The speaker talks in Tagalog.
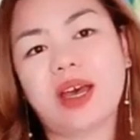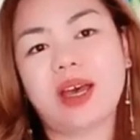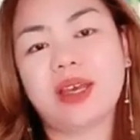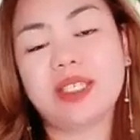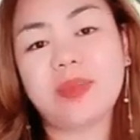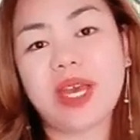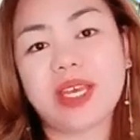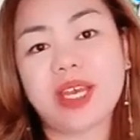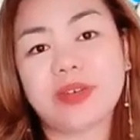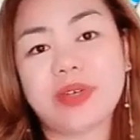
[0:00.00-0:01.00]
Uh, it's me
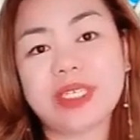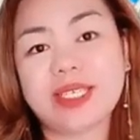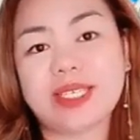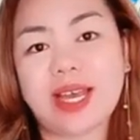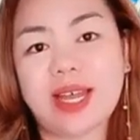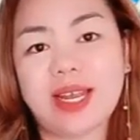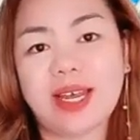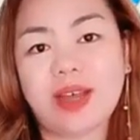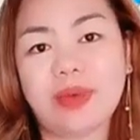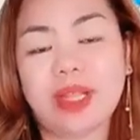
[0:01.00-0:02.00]
again,
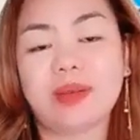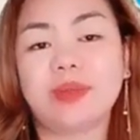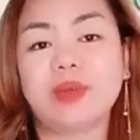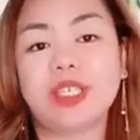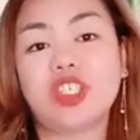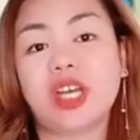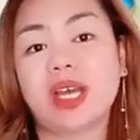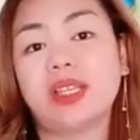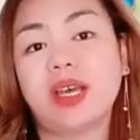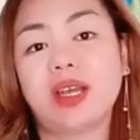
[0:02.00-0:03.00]
Cristala. Welcome to my
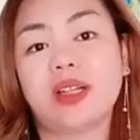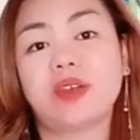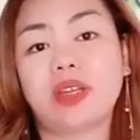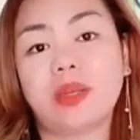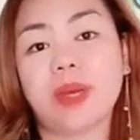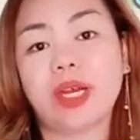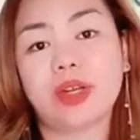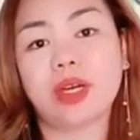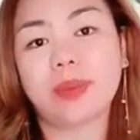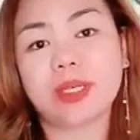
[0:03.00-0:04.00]
channel. Kung hindi ba kayo
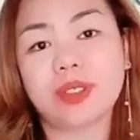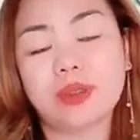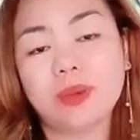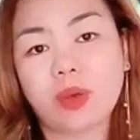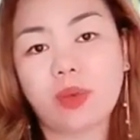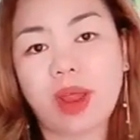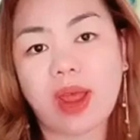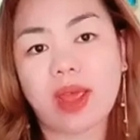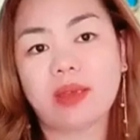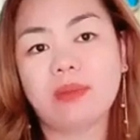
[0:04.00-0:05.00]

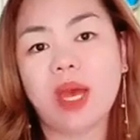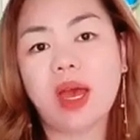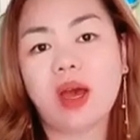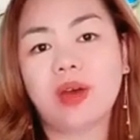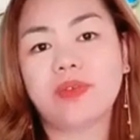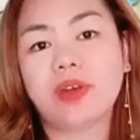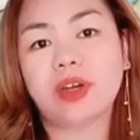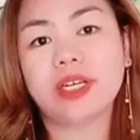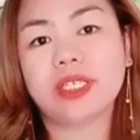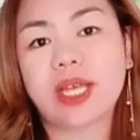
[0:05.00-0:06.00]
nakapag-subscribe, of
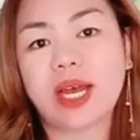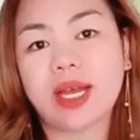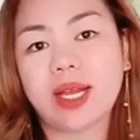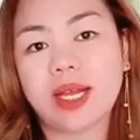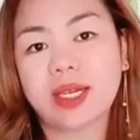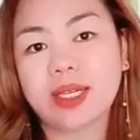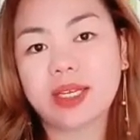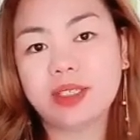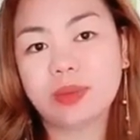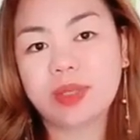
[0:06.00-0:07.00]
course, uh,
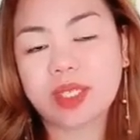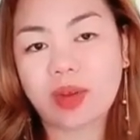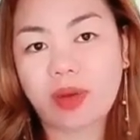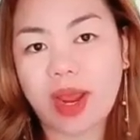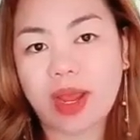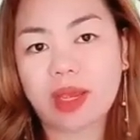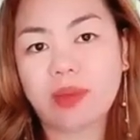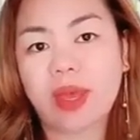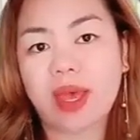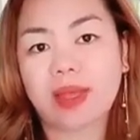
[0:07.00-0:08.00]
click
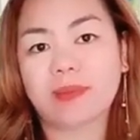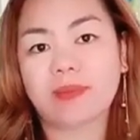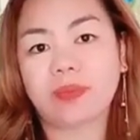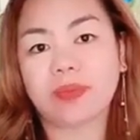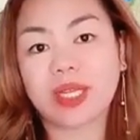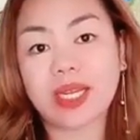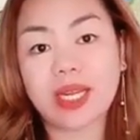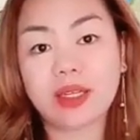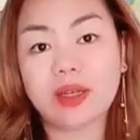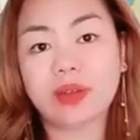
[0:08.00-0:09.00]
subscribe and
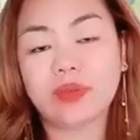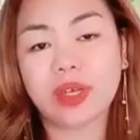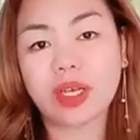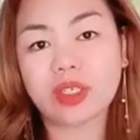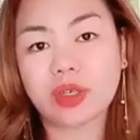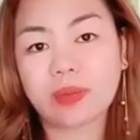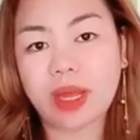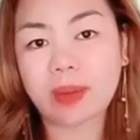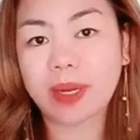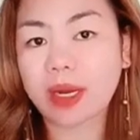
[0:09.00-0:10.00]
click the notification
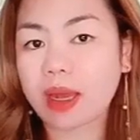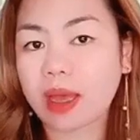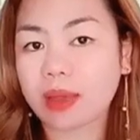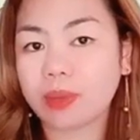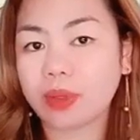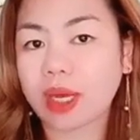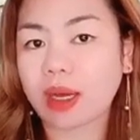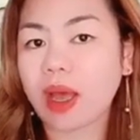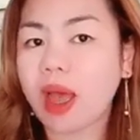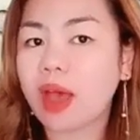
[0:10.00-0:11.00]
bell para lahat po ng
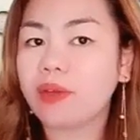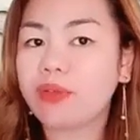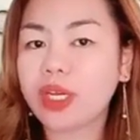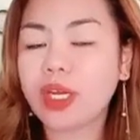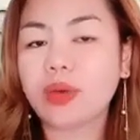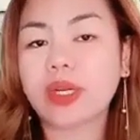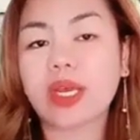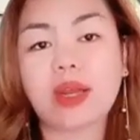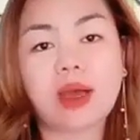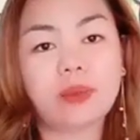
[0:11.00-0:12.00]
video na
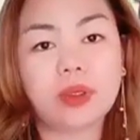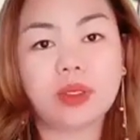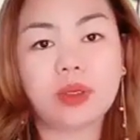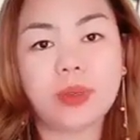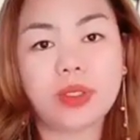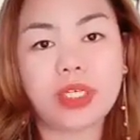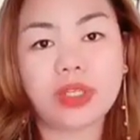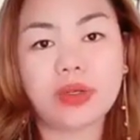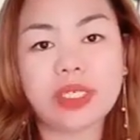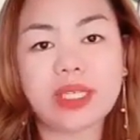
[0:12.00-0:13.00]
ina-upload ko po
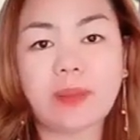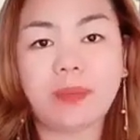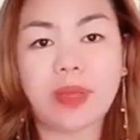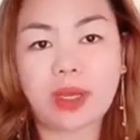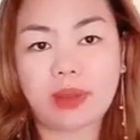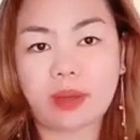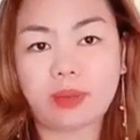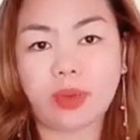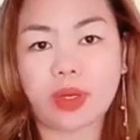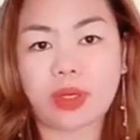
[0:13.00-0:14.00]
dito is updated
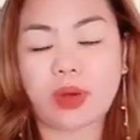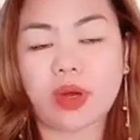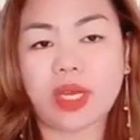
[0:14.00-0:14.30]
po kayo.